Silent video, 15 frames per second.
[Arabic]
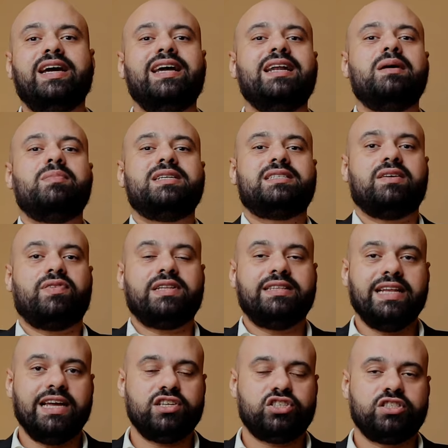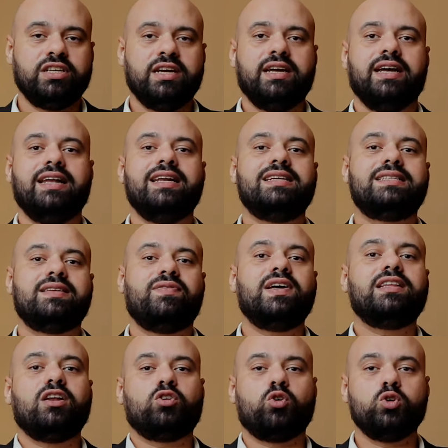فاحنا ما استفدناش
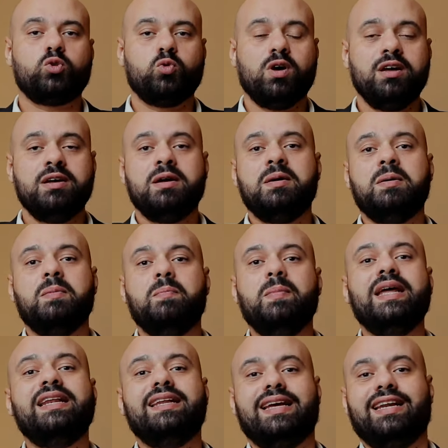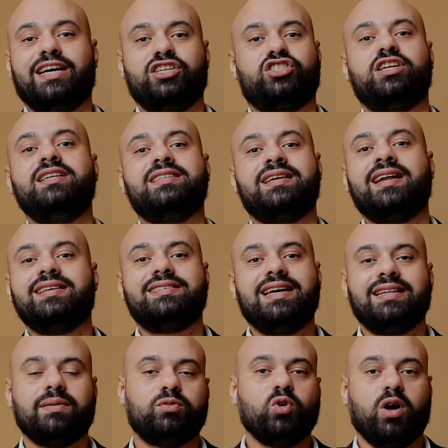الاستفاده القصوى من ال 20 سنه
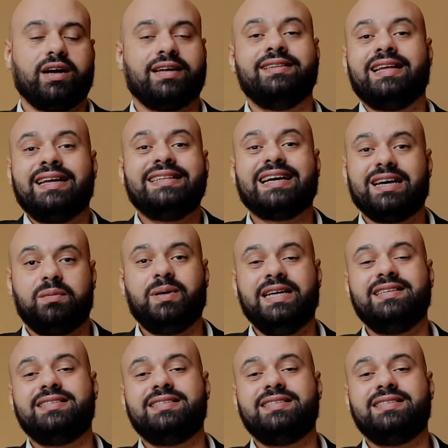الزياده بتوعك انت عندك